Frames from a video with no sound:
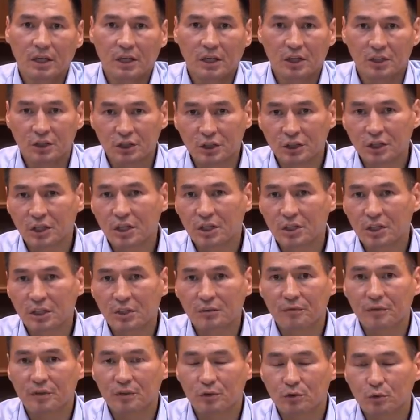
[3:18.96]
инженерная
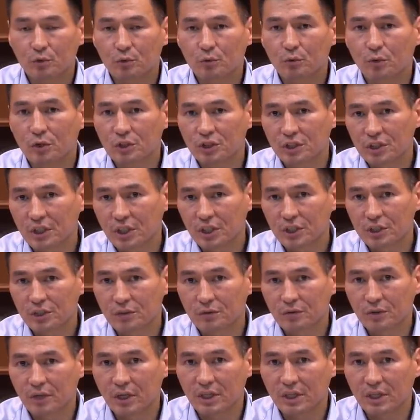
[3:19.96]
инфраструктура жилищного